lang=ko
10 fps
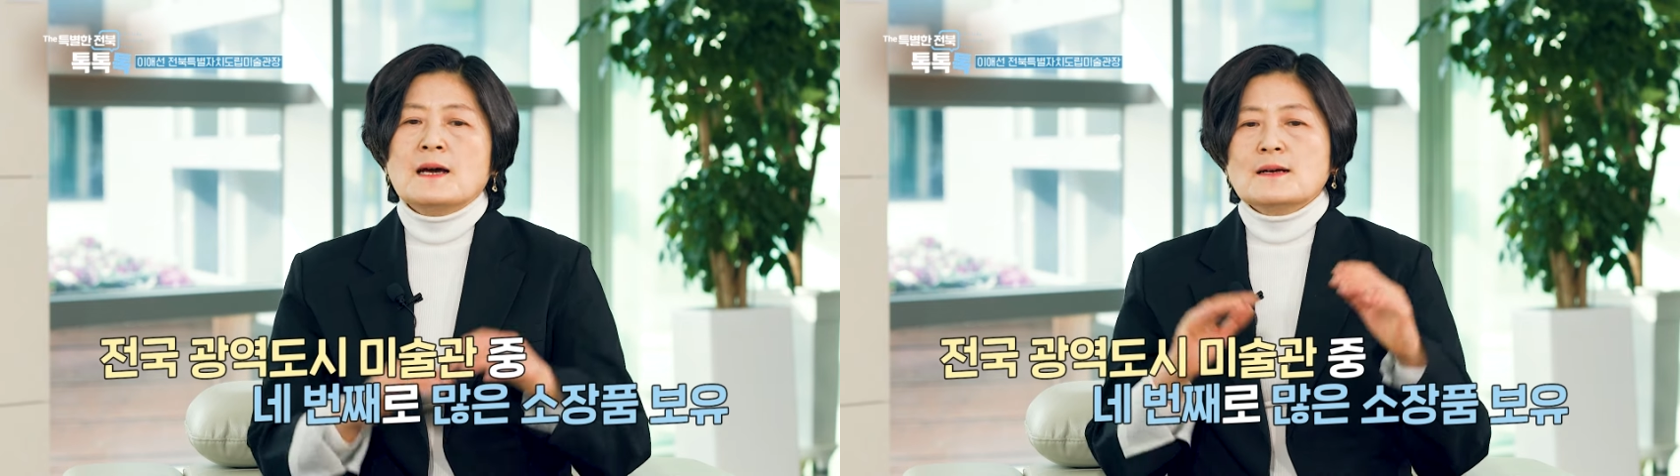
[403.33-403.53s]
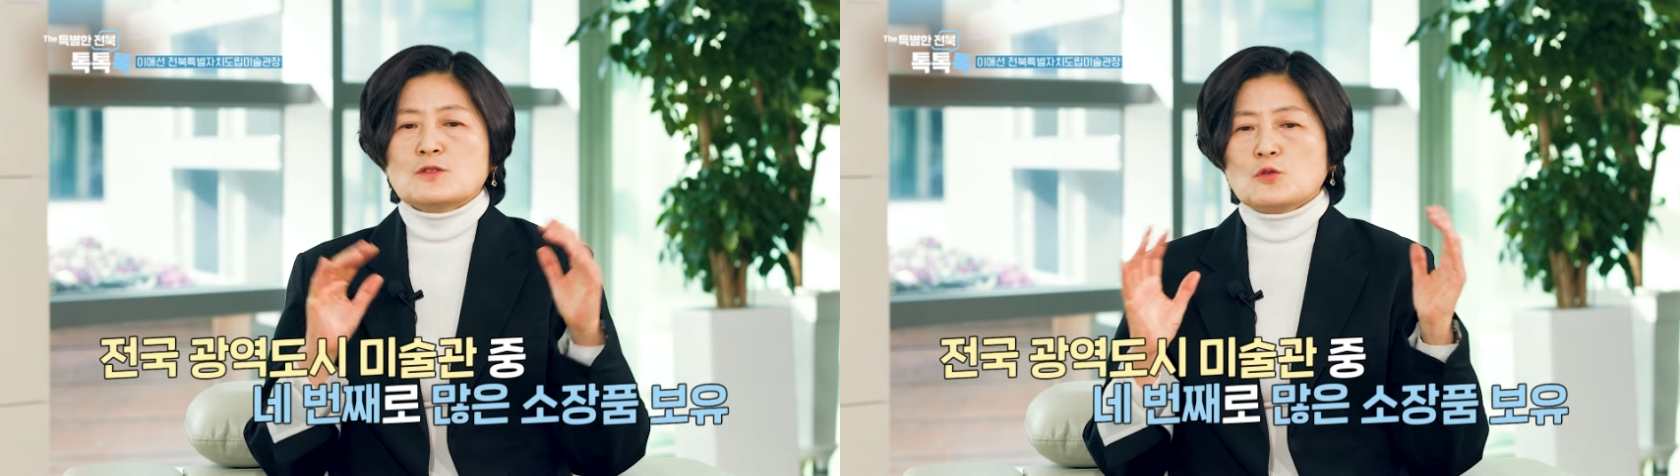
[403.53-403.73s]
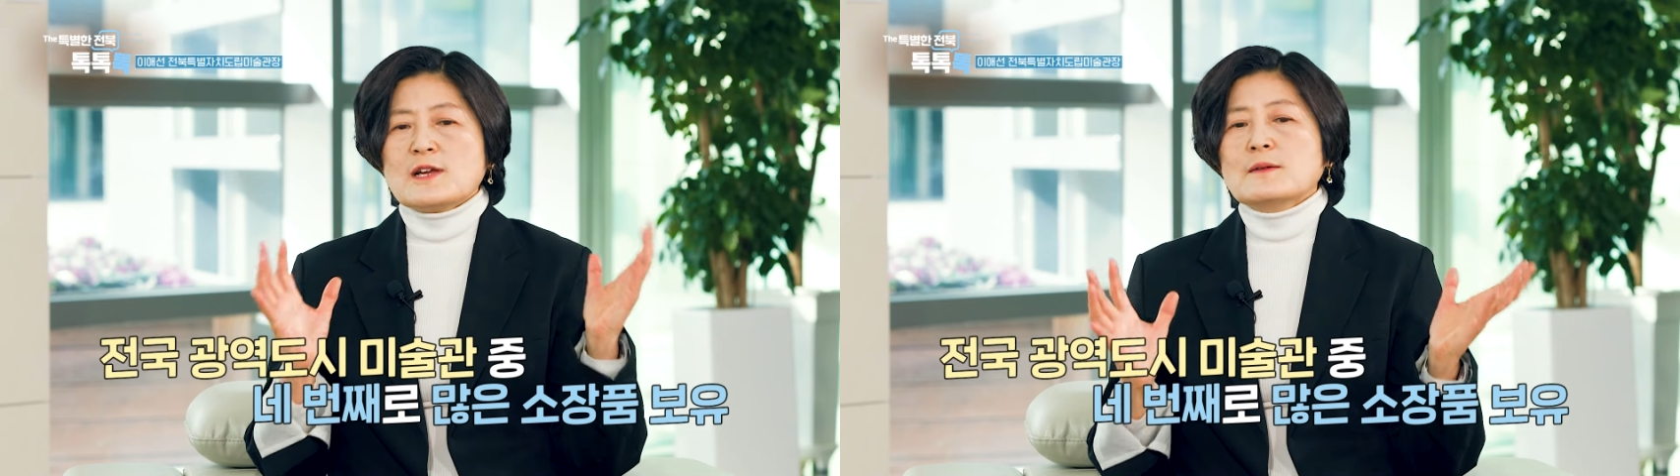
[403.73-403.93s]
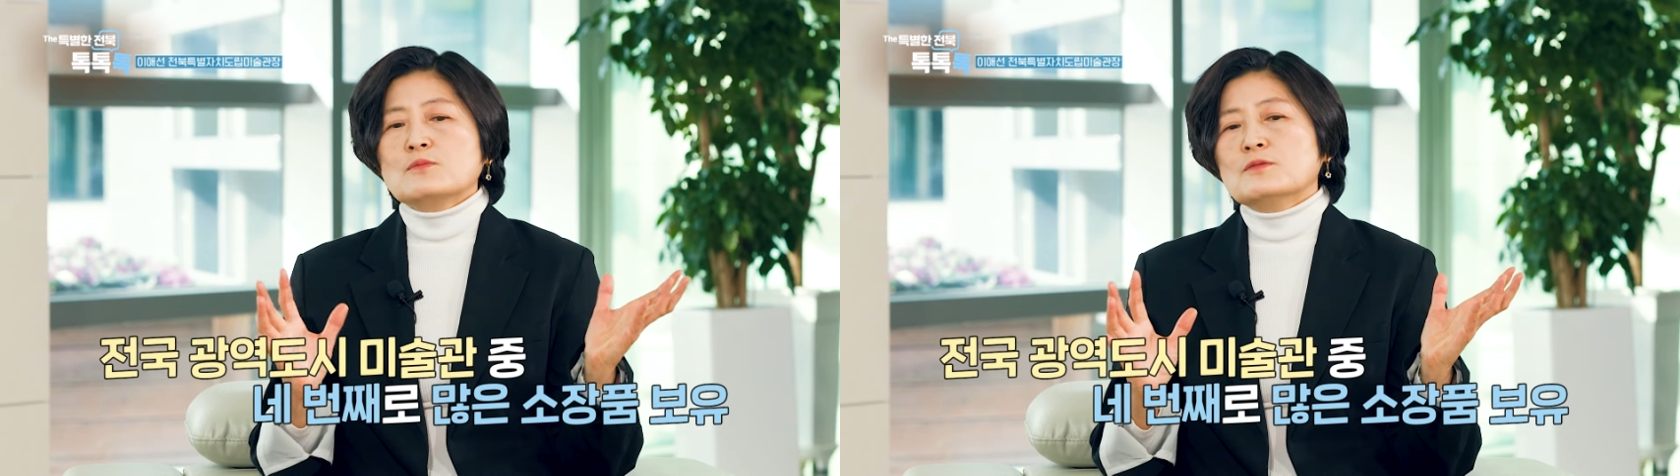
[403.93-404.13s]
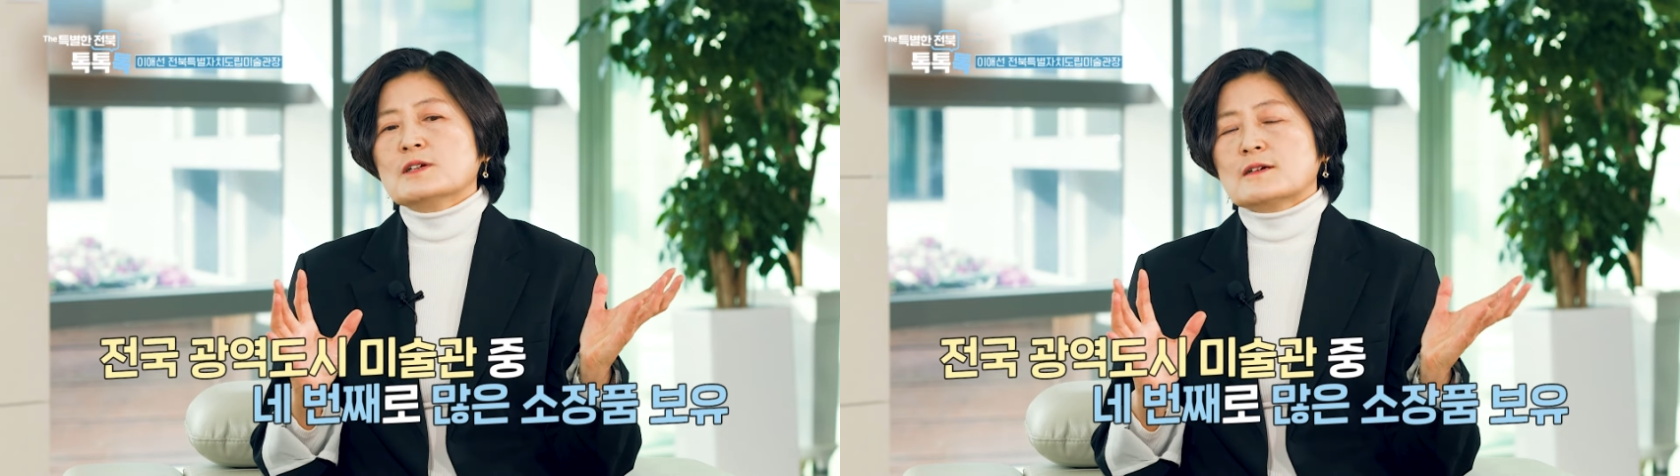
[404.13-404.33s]

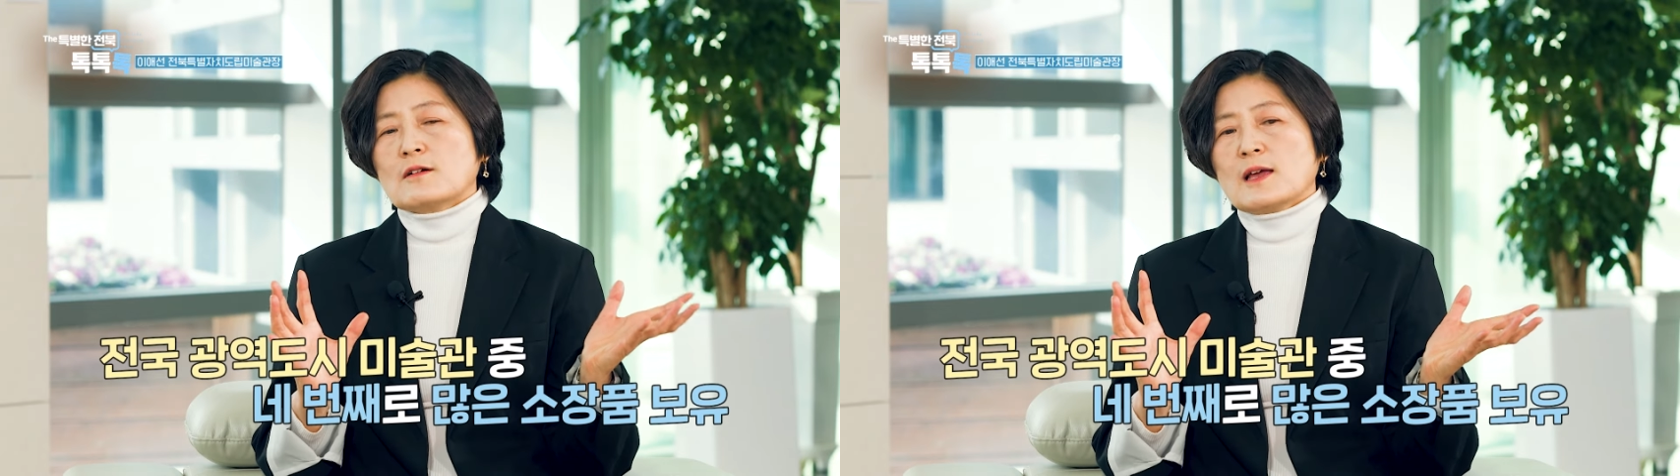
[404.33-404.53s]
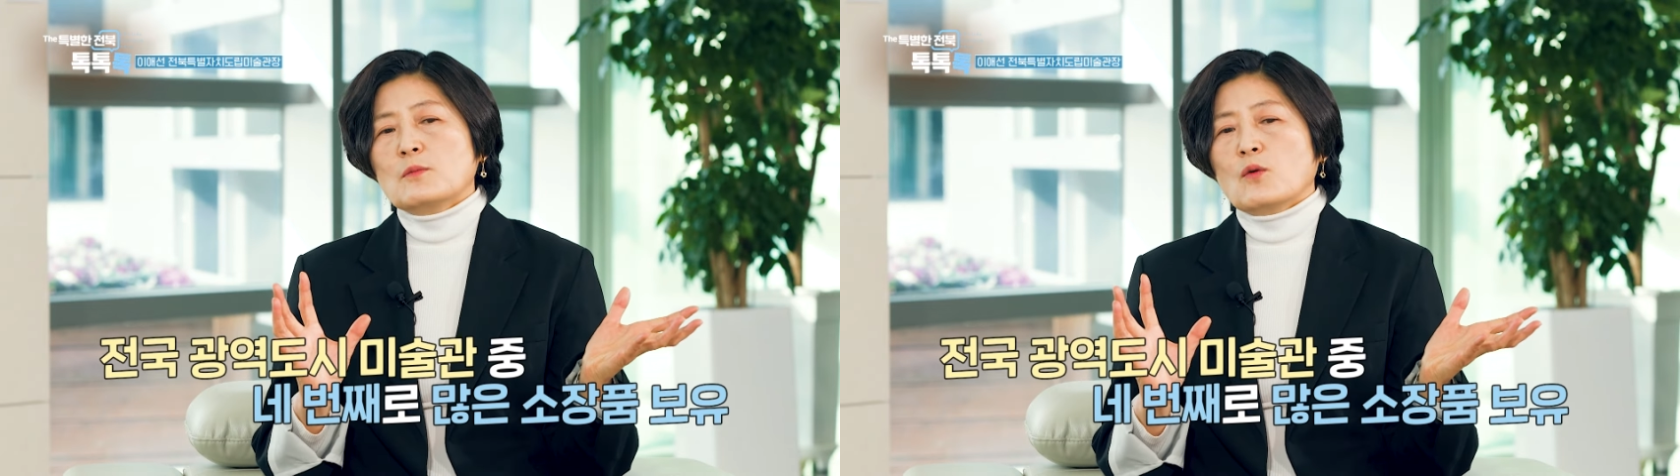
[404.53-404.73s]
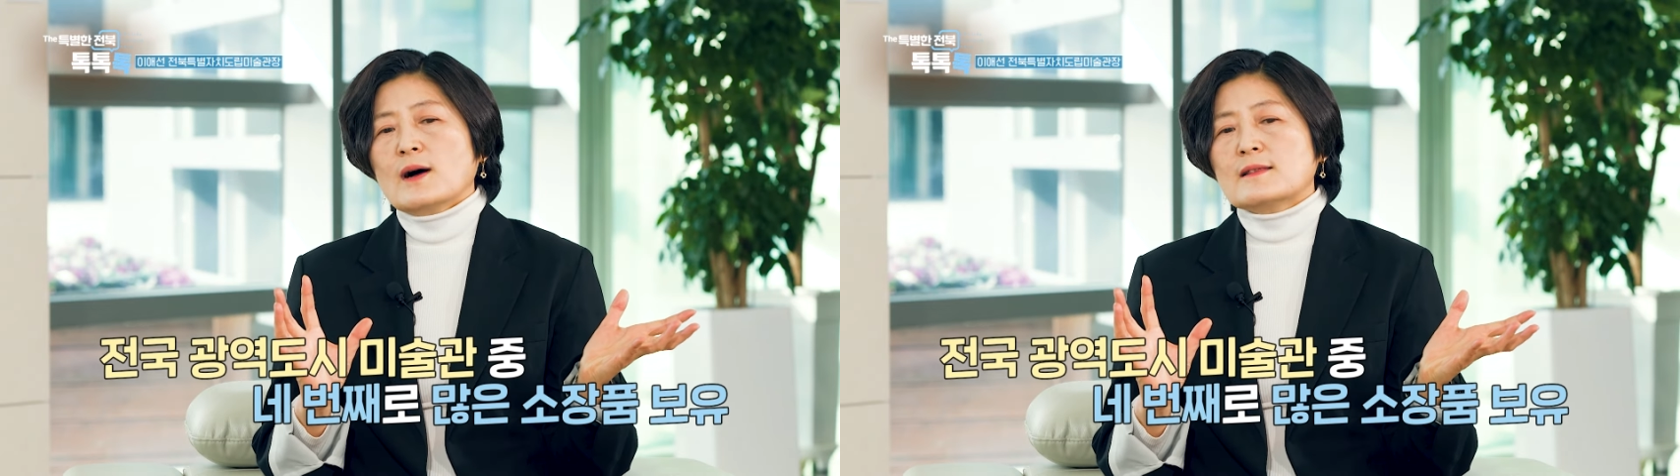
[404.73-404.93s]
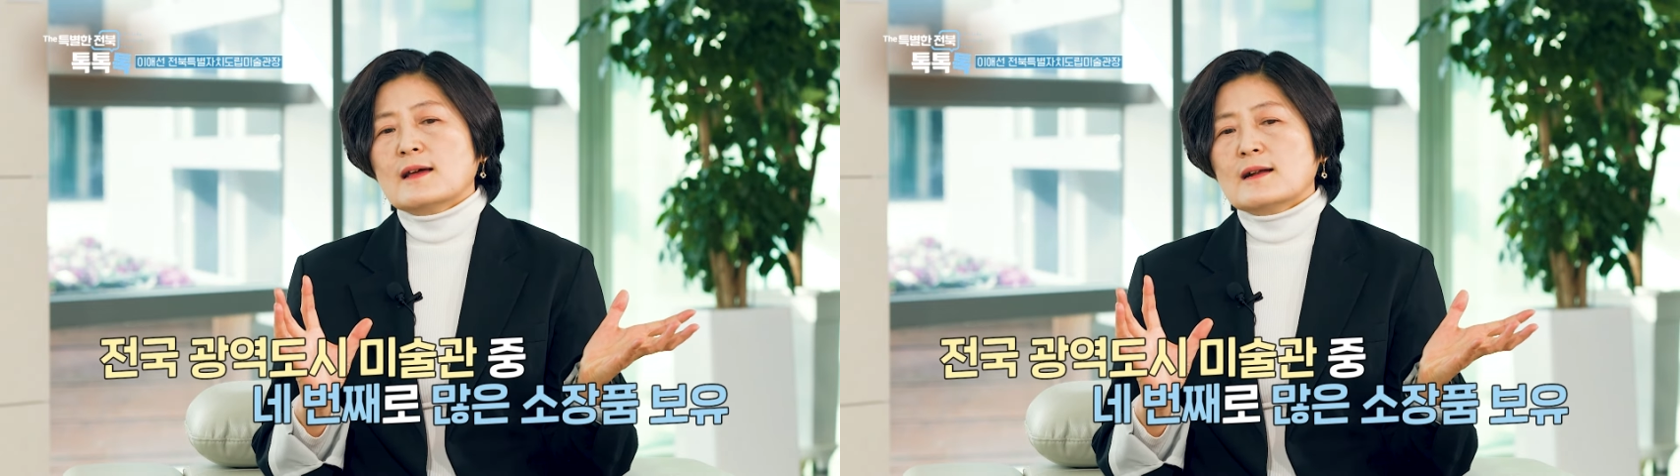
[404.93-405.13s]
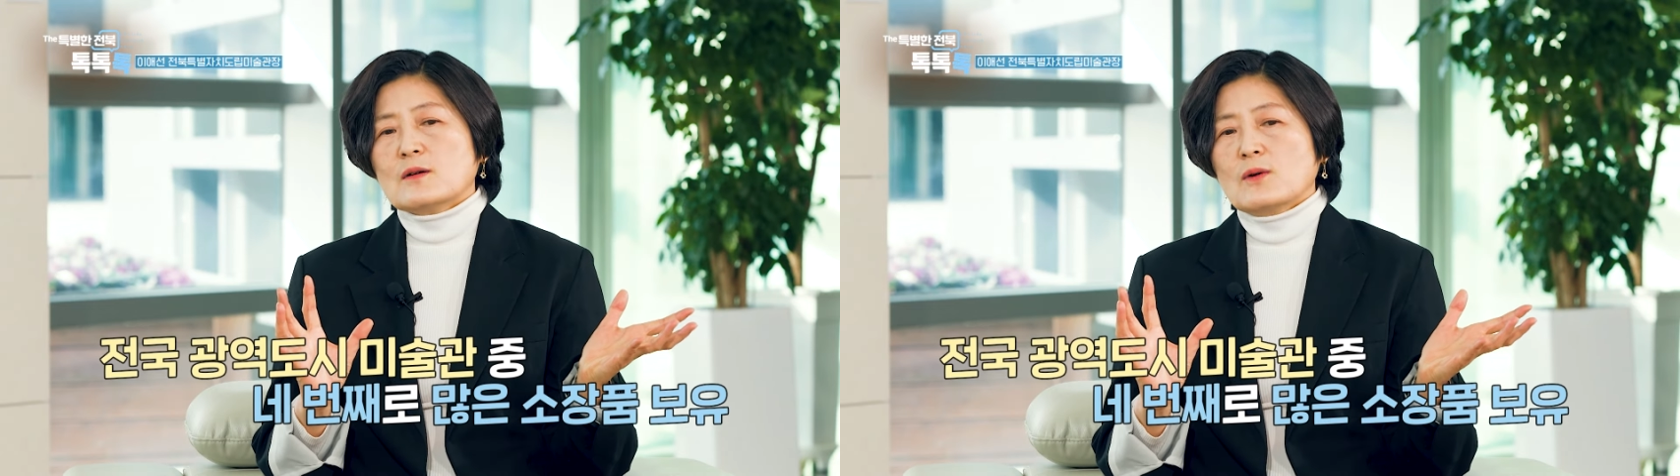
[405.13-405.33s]
소장품을 그렇게
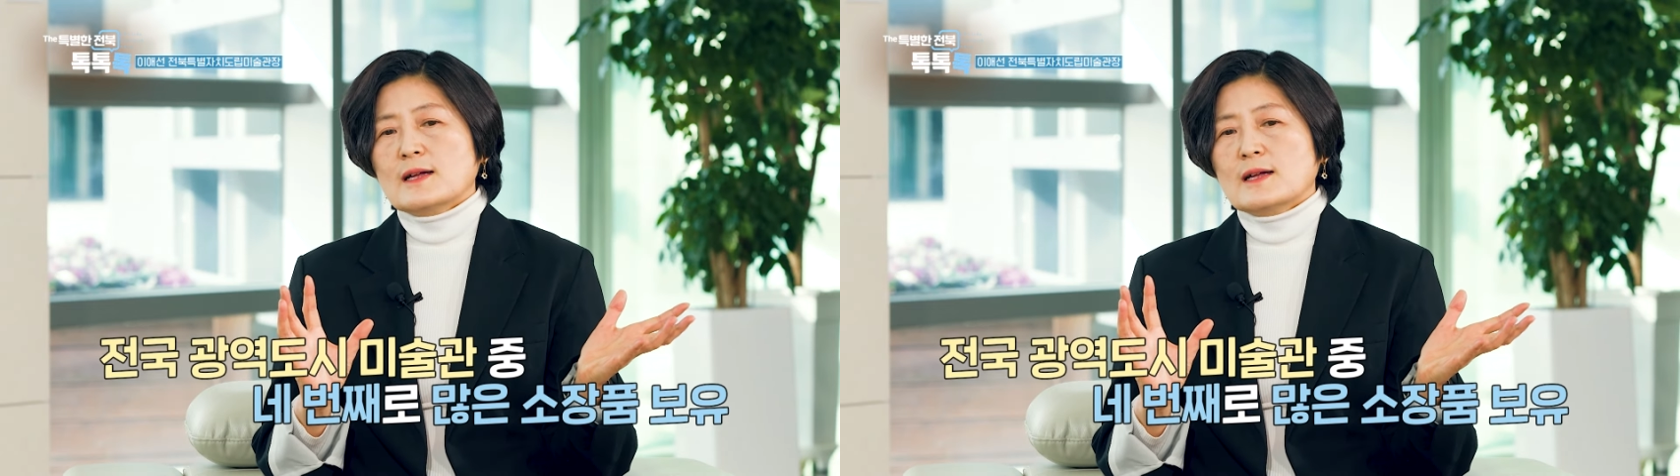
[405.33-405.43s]
모았다라고